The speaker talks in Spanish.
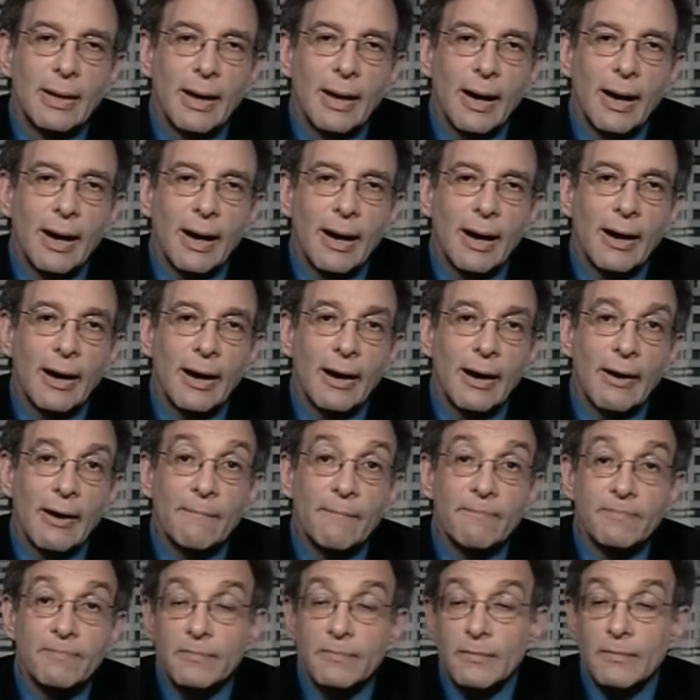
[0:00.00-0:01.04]
El asunto
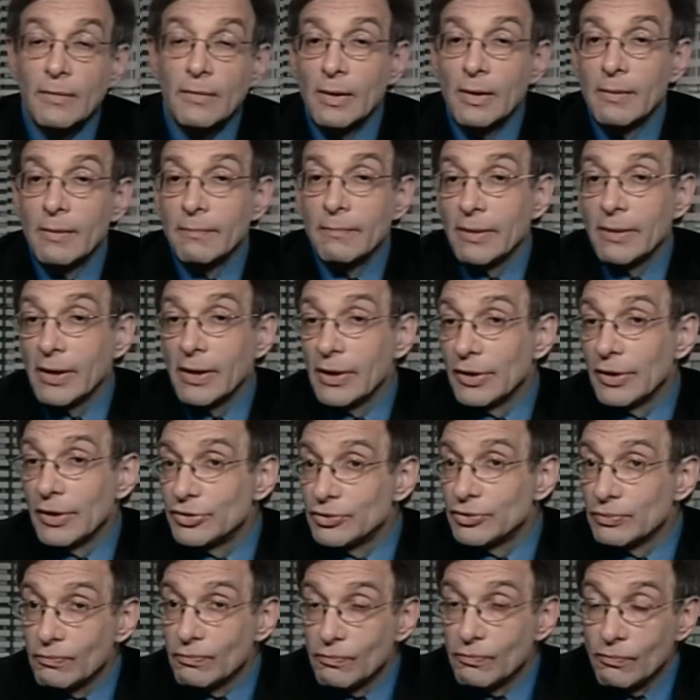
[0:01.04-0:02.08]
terminó
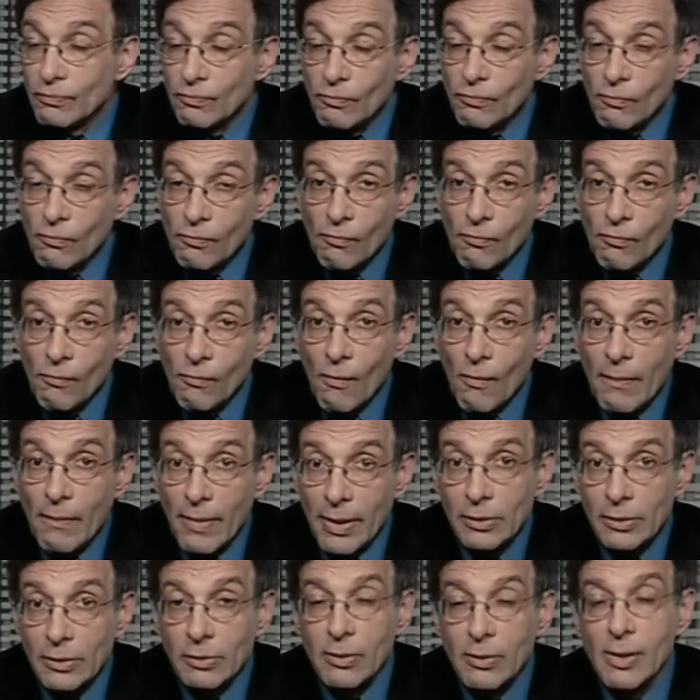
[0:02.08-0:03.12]
abruptamente gracias a
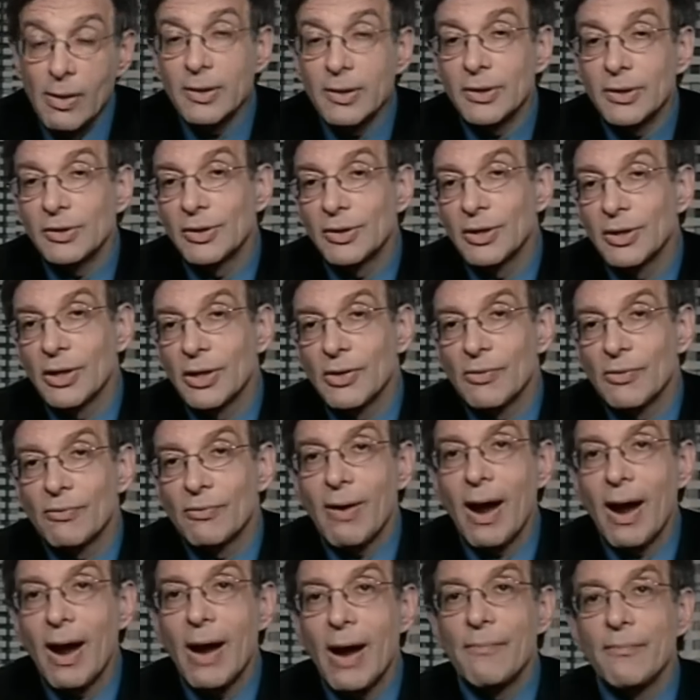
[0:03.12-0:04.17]
una simple
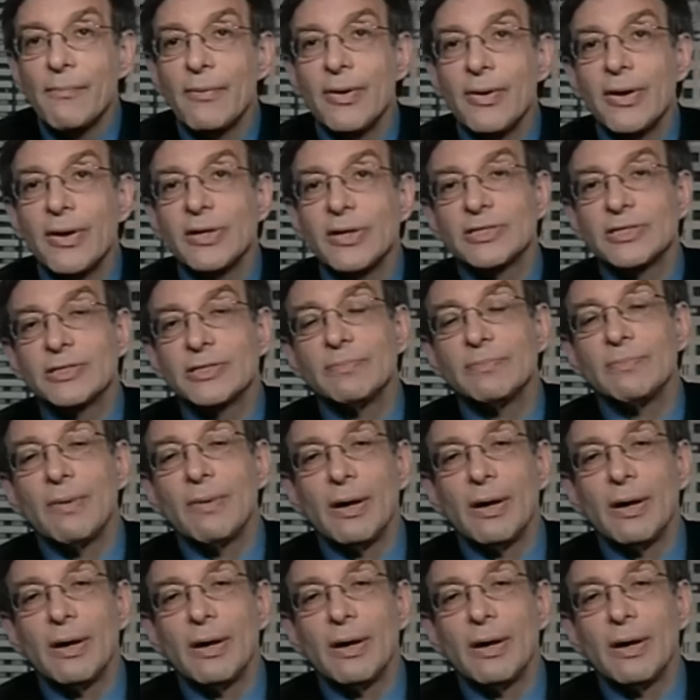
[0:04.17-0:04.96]
parada de tráfico.